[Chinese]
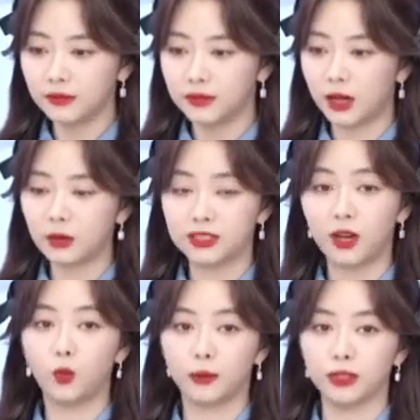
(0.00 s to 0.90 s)
当像
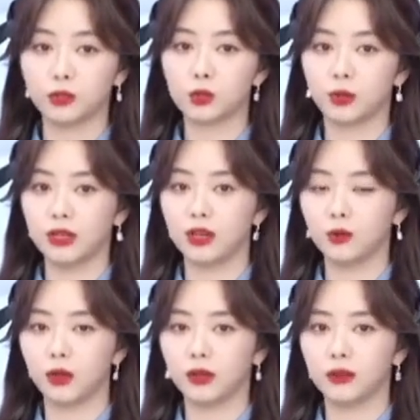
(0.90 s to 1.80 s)
我们作为演
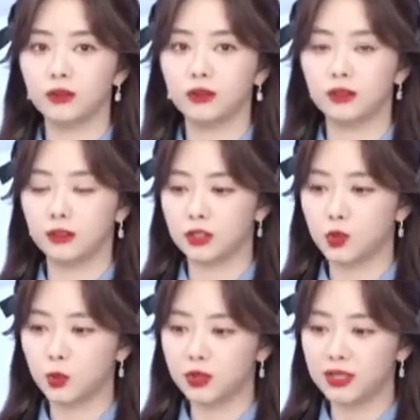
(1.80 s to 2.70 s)
员，你
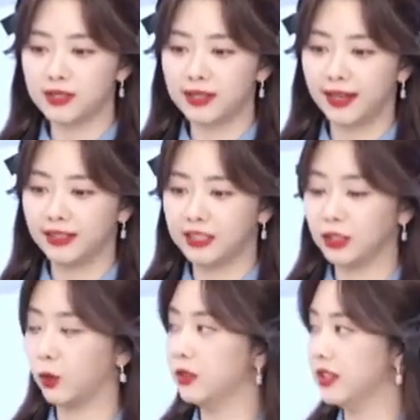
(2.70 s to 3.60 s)
出现在镜
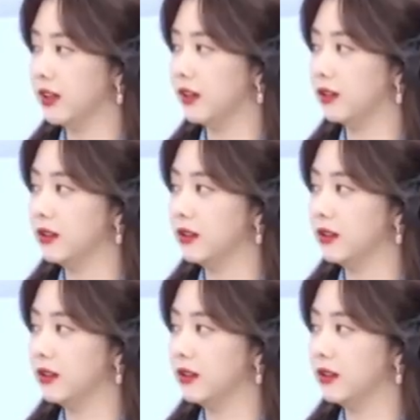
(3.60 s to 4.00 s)
头前，